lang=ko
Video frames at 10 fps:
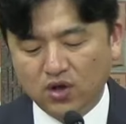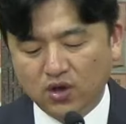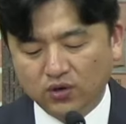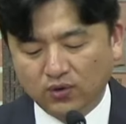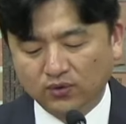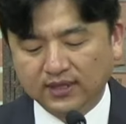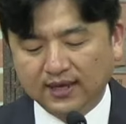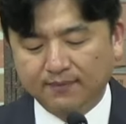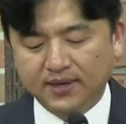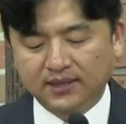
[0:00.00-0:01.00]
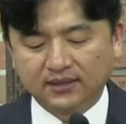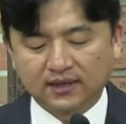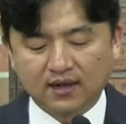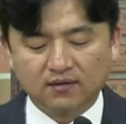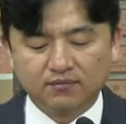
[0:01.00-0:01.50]
용납해야
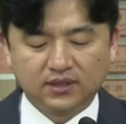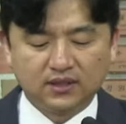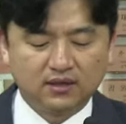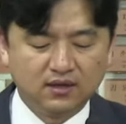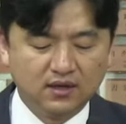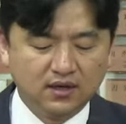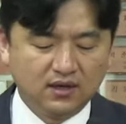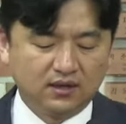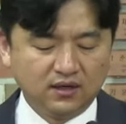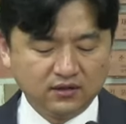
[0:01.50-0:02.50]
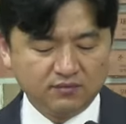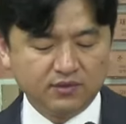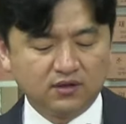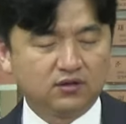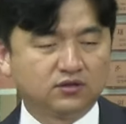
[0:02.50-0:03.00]
된다는 겁니다. 예를 들면
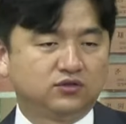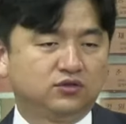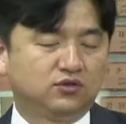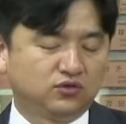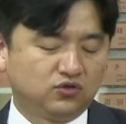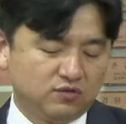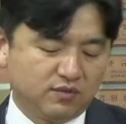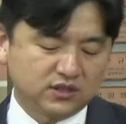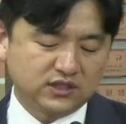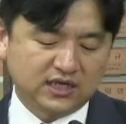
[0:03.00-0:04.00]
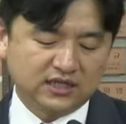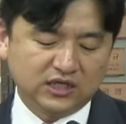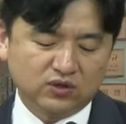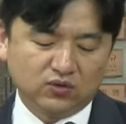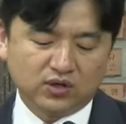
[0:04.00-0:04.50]
이런 것이죠. 술을 먹지
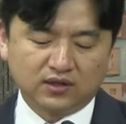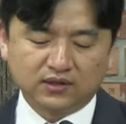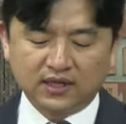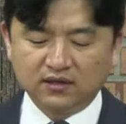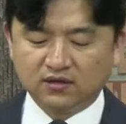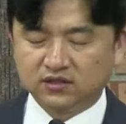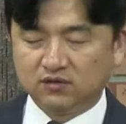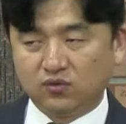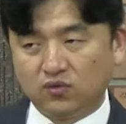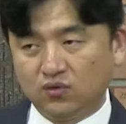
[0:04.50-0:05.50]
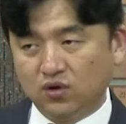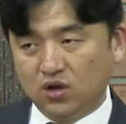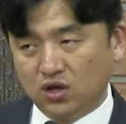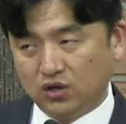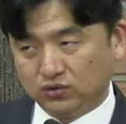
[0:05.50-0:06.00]
않기로 결단한 것을 보고
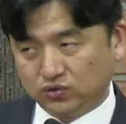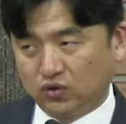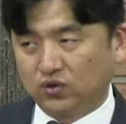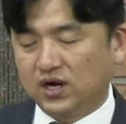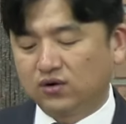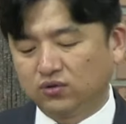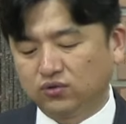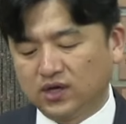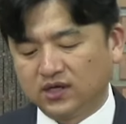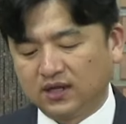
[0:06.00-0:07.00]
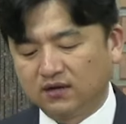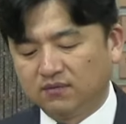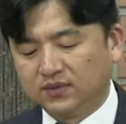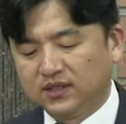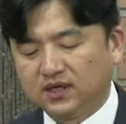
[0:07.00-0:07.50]
조롱할 것도 아니라는
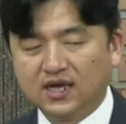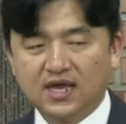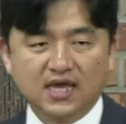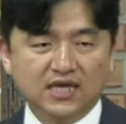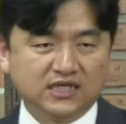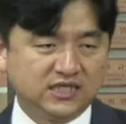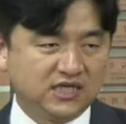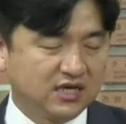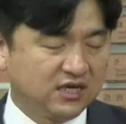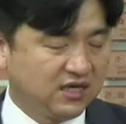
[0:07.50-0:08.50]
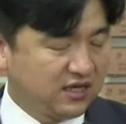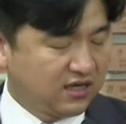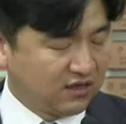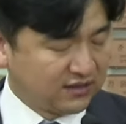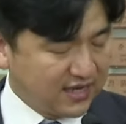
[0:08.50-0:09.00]
겁니다. 신앙이
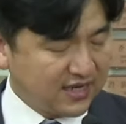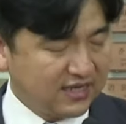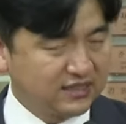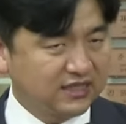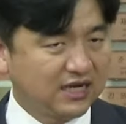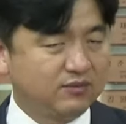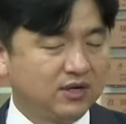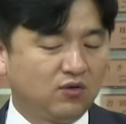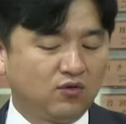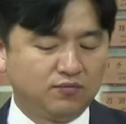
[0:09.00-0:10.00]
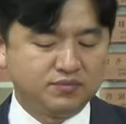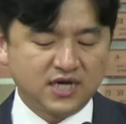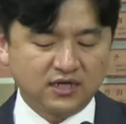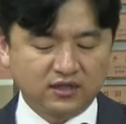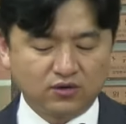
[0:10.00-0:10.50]
연약한 사람이라고
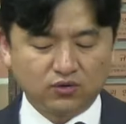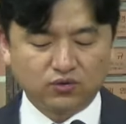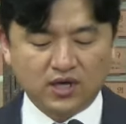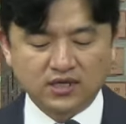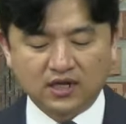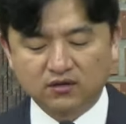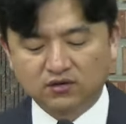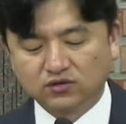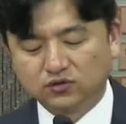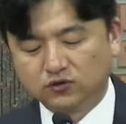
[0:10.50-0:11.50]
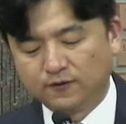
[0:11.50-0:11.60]
비아냥될 것도 아니라는 것이죠.